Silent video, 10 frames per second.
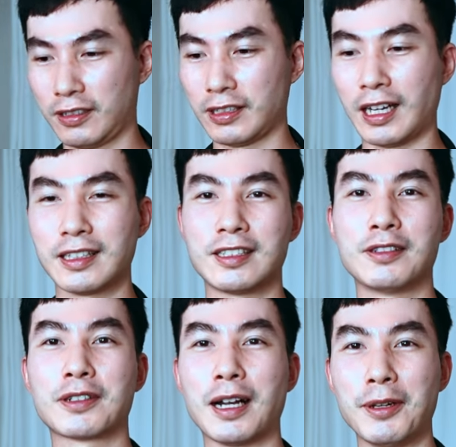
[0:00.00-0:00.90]
나한테
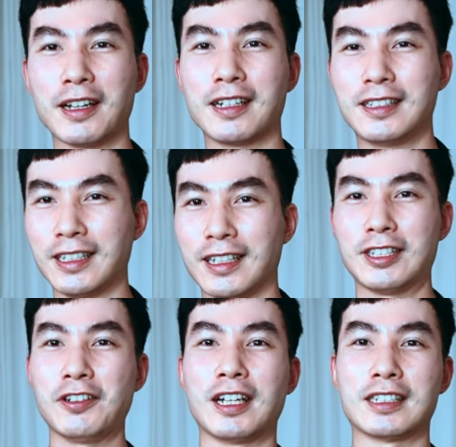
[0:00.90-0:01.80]
지금 카메라가 있지?
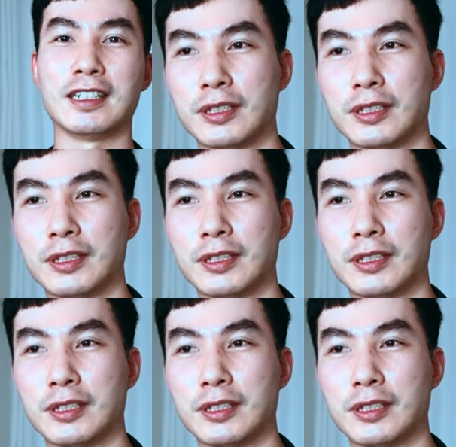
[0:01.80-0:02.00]
찍어야지.